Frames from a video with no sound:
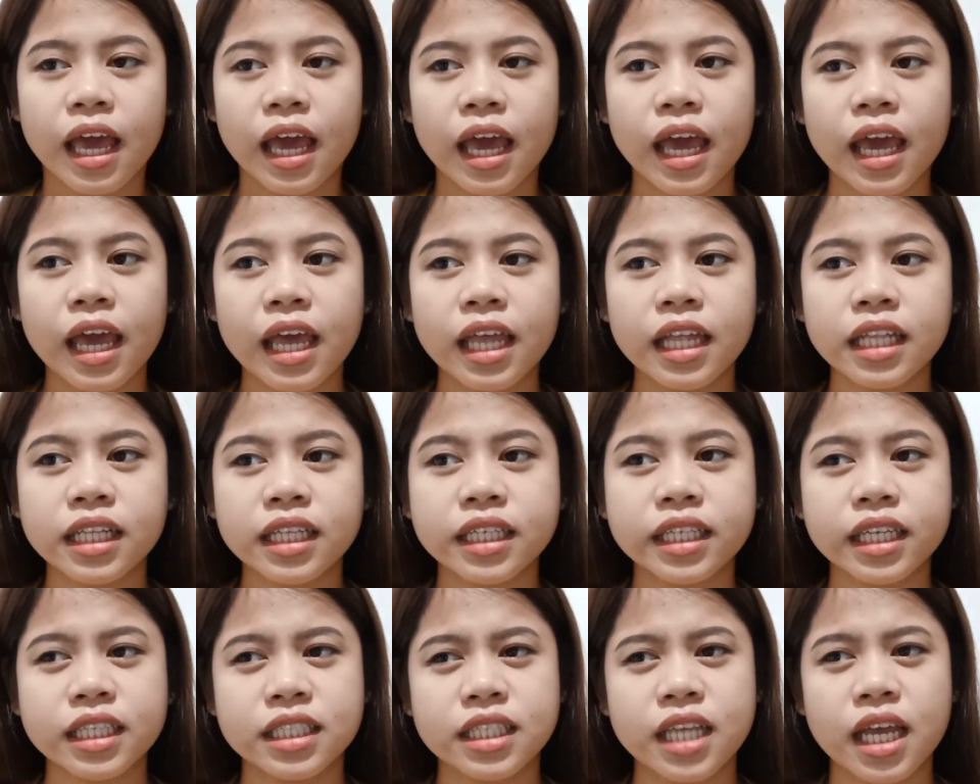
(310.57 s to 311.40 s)
And
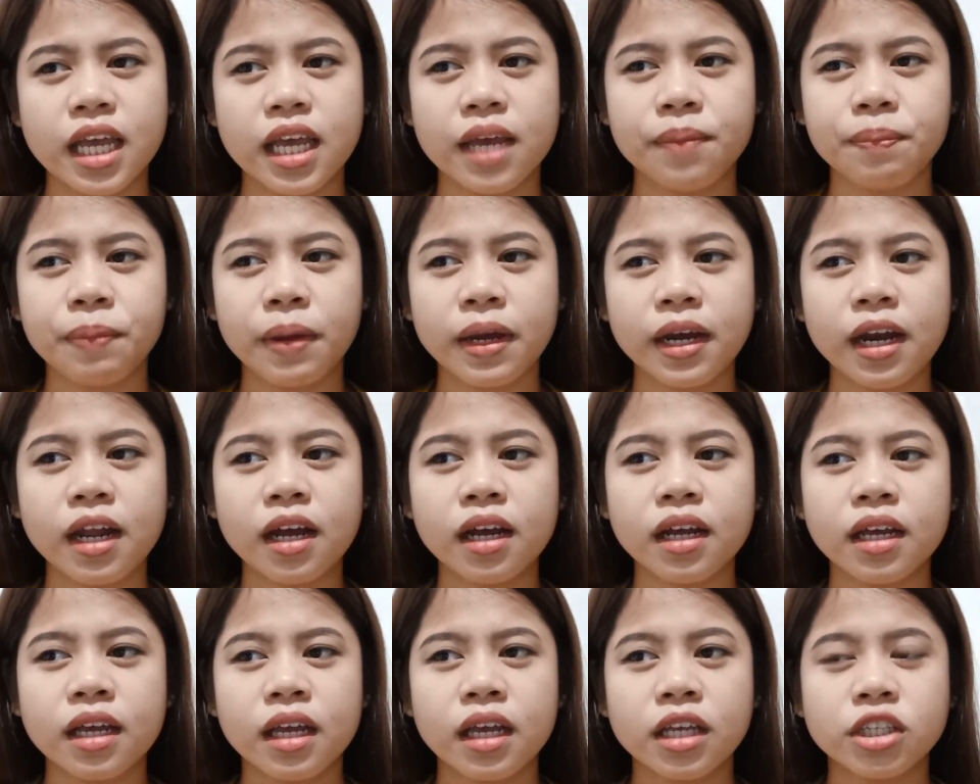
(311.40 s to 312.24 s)
kasi
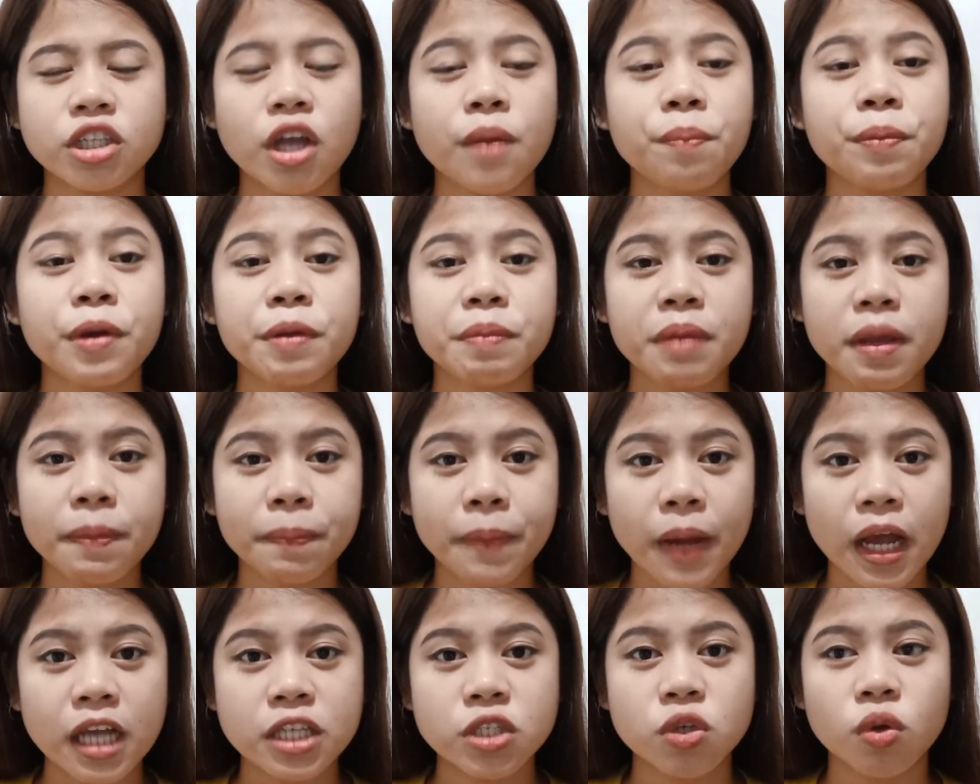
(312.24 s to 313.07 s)
parang, syempre may
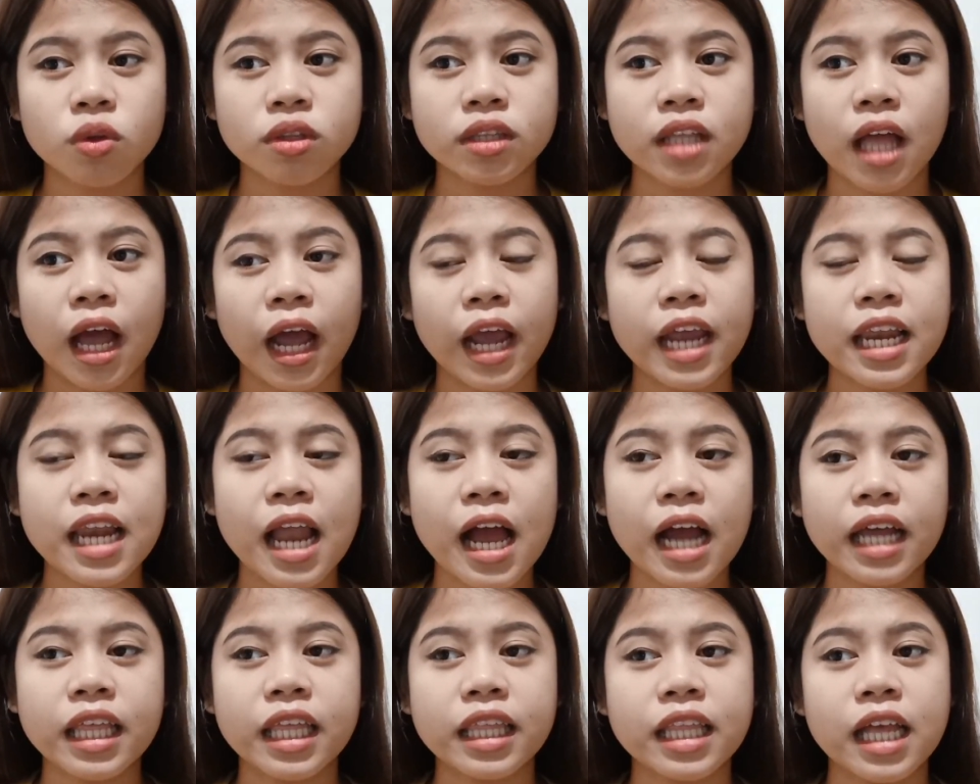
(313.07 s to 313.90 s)
pasok na.
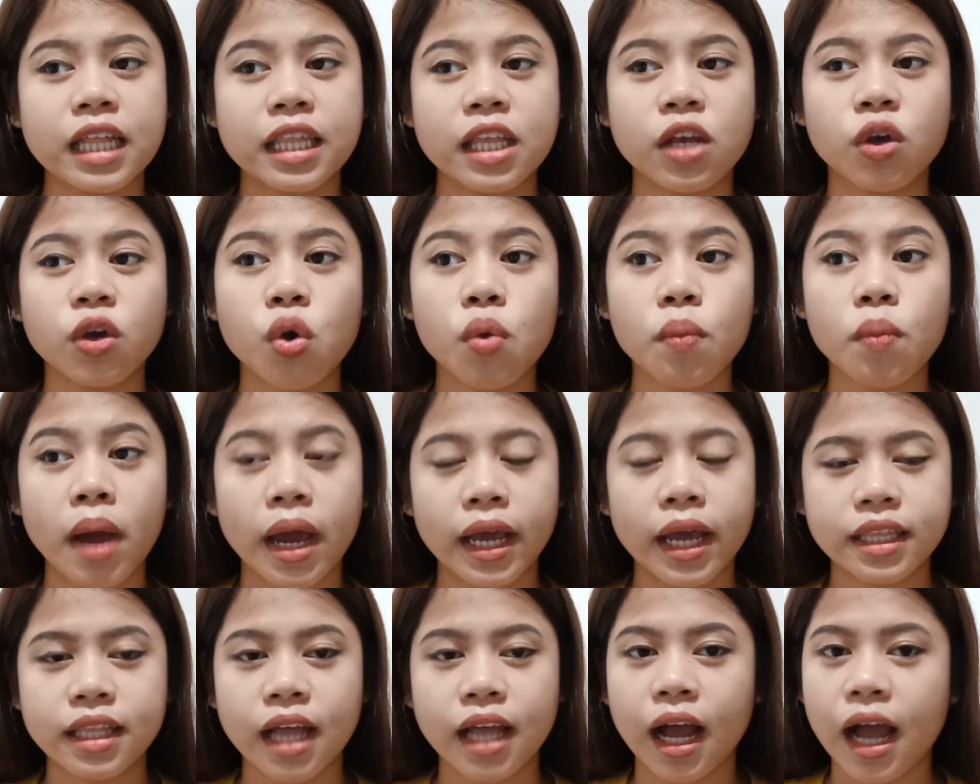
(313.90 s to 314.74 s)
Kailangan na natin
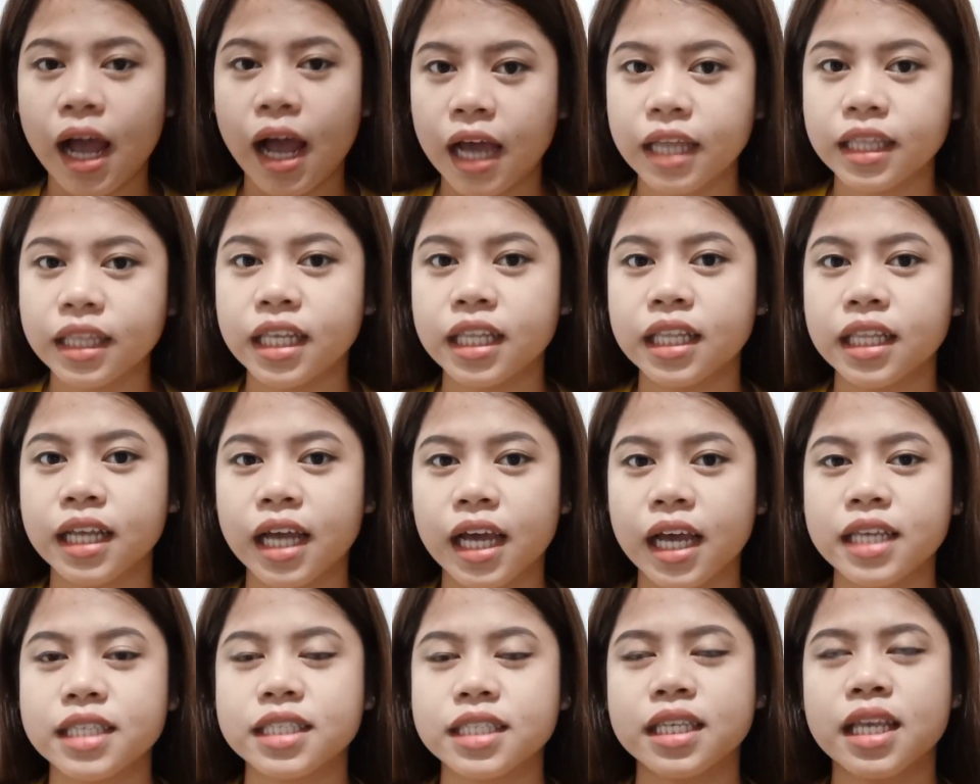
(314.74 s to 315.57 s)
kumain ng kanin,
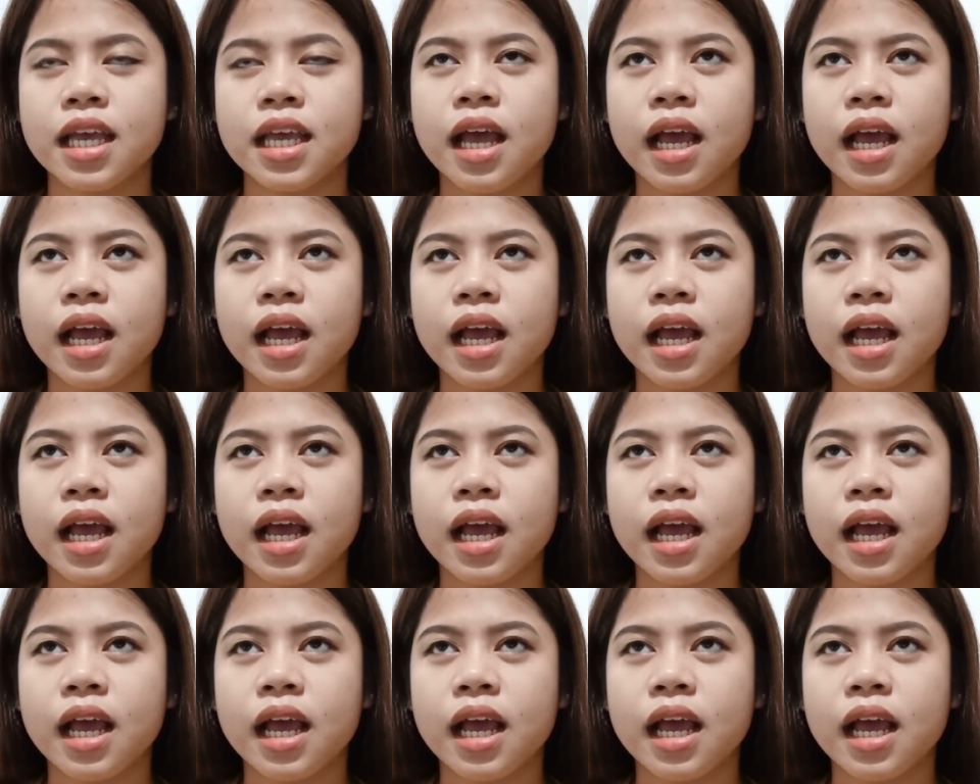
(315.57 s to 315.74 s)
guys.